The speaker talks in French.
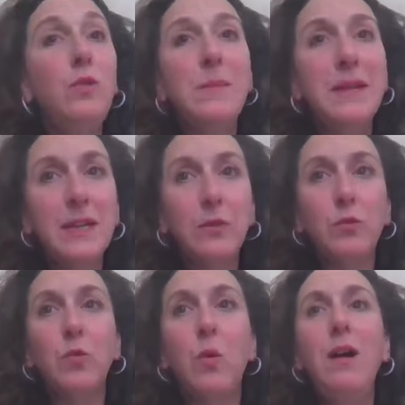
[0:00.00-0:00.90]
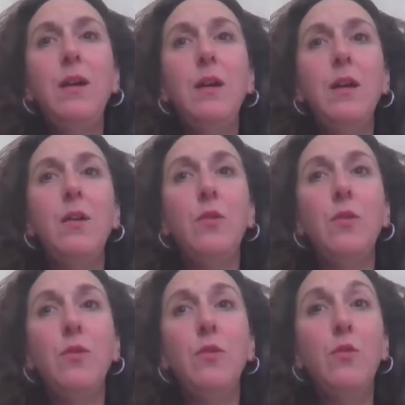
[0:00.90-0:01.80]
toutes les matières du droit,
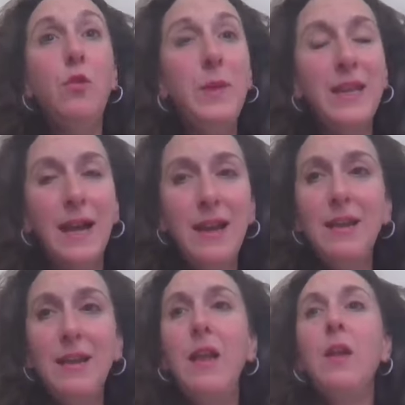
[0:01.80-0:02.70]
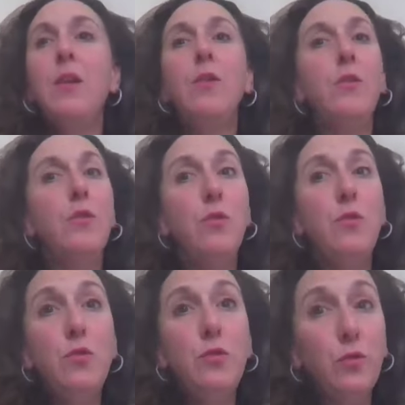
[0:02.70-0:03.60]
le pénal,
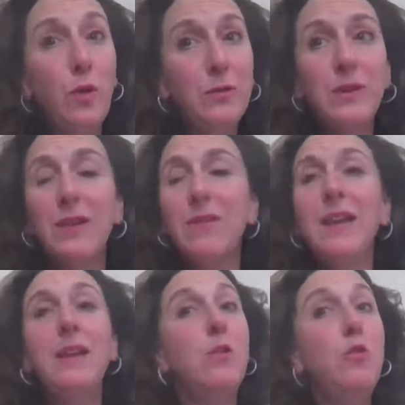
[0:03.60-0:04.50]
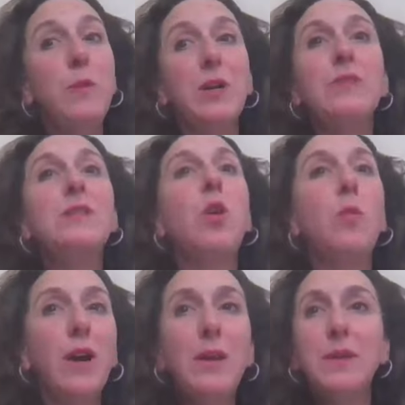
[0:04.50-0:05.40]
le droit du travail, le préjudice
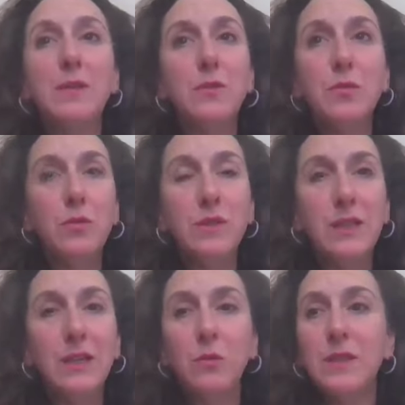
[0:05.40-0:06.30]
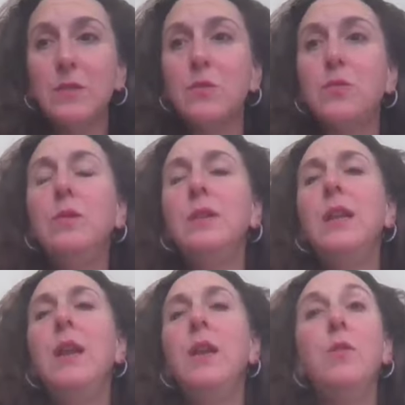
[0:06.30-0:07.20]
corporel, bien sûr, stricto sensu,
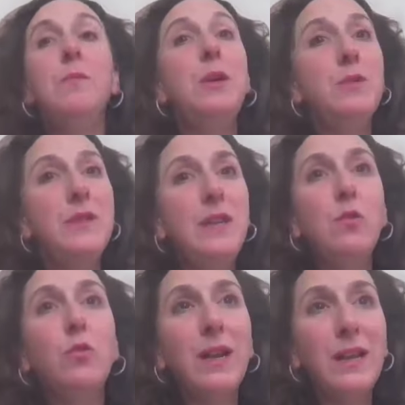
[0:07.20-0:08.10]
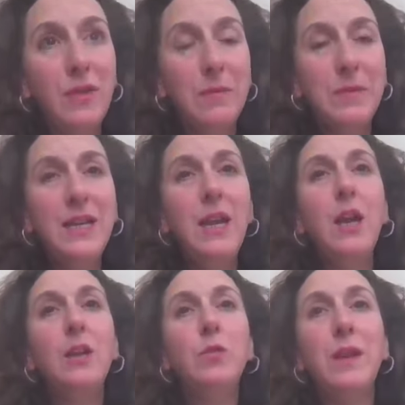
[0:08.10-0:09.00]
mais aussi le droit de la famille,
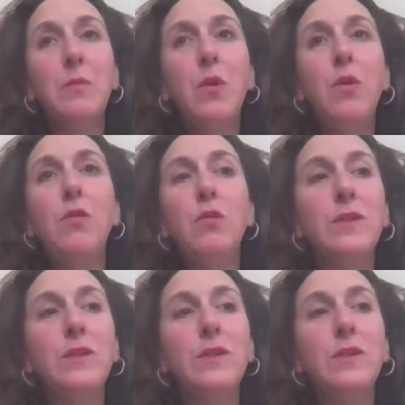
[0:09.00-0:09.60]
notamment